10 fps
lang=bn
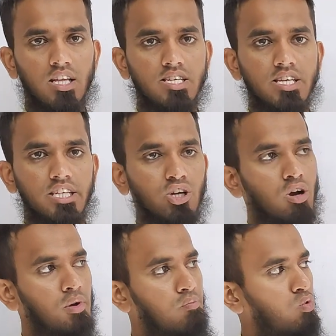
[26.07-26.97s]
আজকে আচ্ছা, এটা
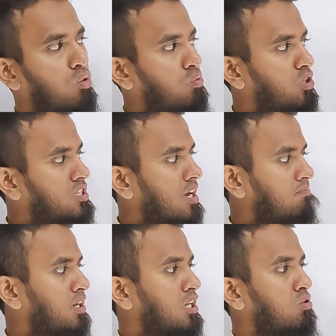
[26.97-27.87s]
হবে পুরোপুরি
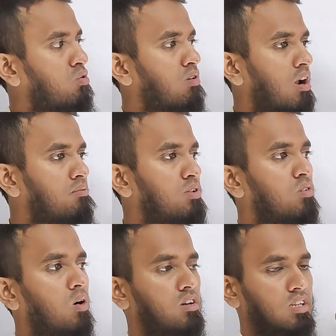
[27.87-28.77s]
চ্যাপ্টারের ওভারভিউ
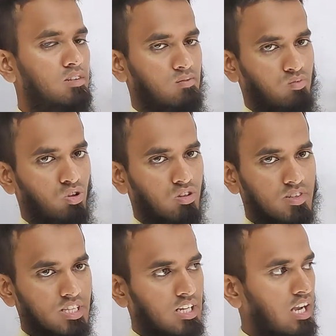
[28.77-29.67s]
অর্থাৎ
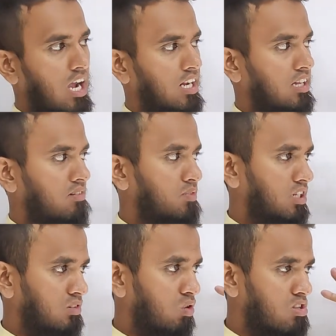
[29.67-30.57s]
প্রথমে যে
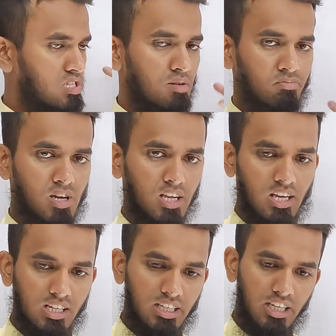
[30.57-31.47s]
মানে কনসেপ্টটা
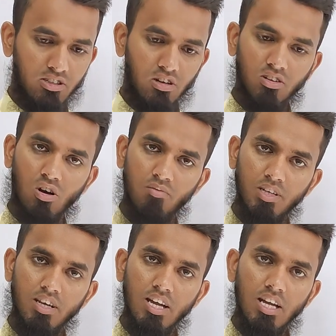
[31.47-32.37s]
ক্লিয়ার করানো
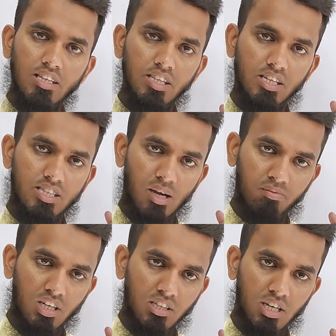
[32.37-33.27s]
হবে যে
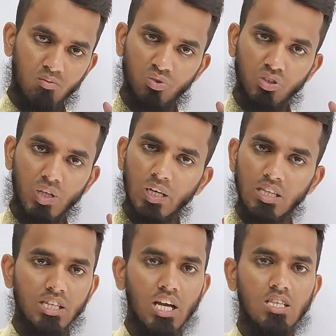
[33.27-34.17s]
চ্যাপ্টারটার মধ্যে
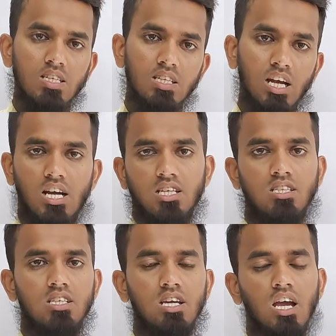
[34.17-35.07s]
কি আছে না
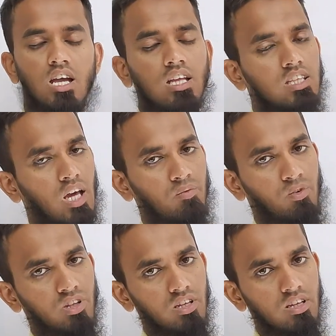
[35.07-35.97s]
আছে
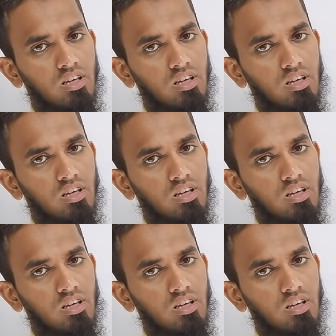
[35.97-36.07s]
তারপরে